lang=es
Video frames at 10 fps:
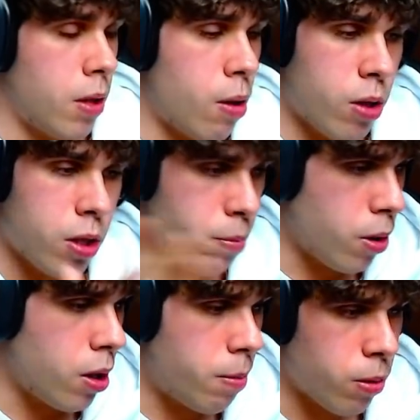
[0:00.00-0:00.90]
Claro que se
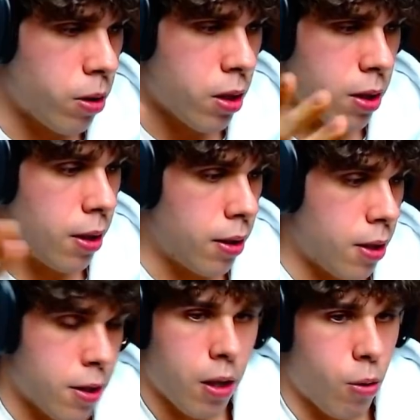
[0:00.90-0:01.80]
puede, pero tienes que,
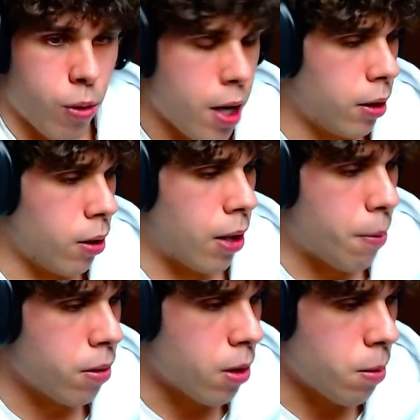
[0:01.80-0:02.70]
tienes que currártelo,
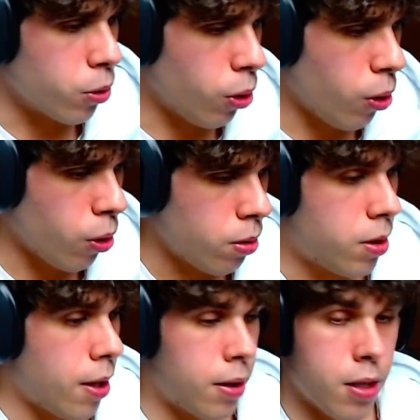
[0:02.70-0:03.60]
cabrón, como en todo. O
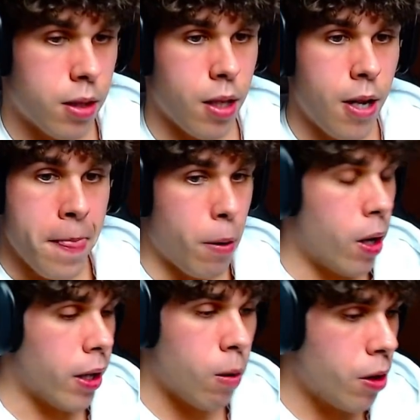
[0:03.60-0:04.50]
sea, tienes que,
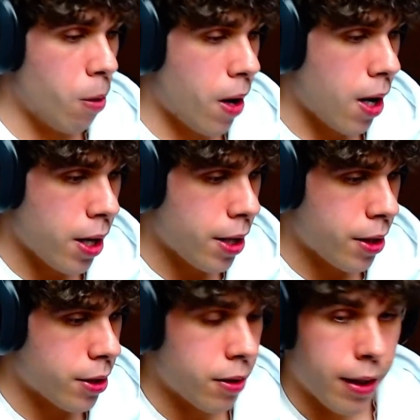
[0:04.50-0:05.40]
igual que cuando
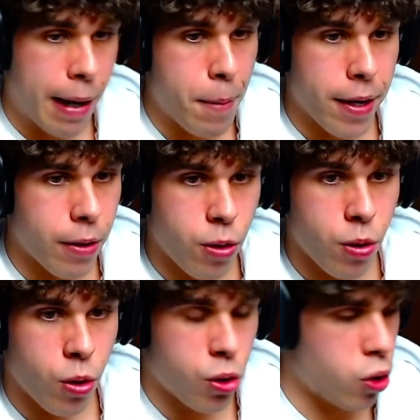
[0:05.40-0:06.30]
vas de
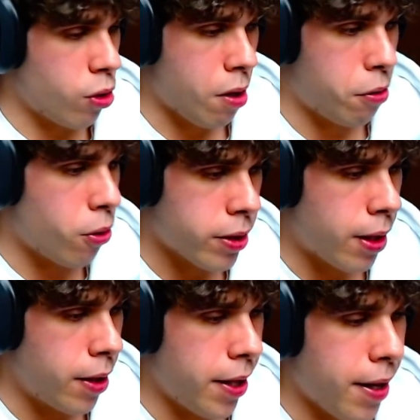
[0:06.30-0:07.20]
camarero 8 o 10 horas
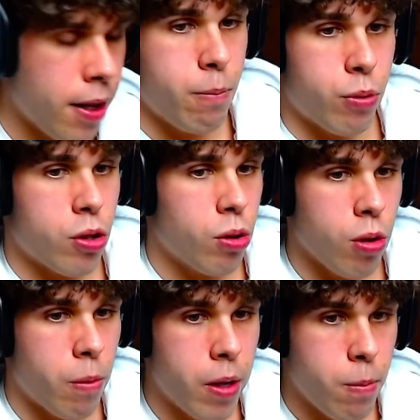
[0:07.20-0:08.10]
al día, pues esto es
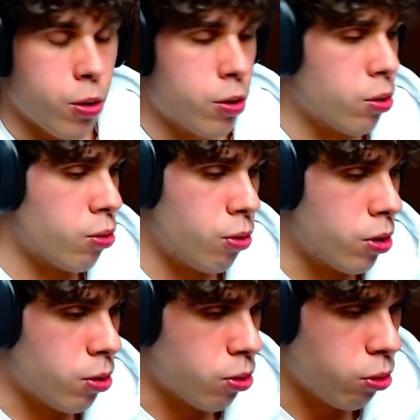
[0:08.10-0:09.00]
lo mismo, estos,
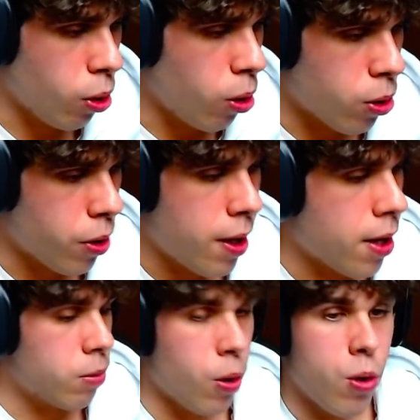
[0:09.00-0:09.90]
estos son todos los
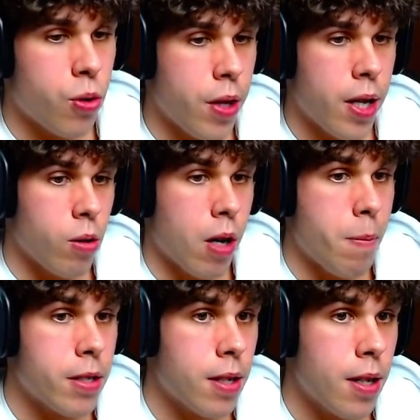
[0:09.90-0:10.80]
días todos los días. Lo que
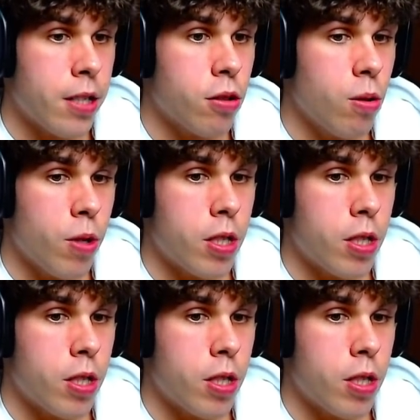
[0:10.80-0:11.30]
pasa que esto no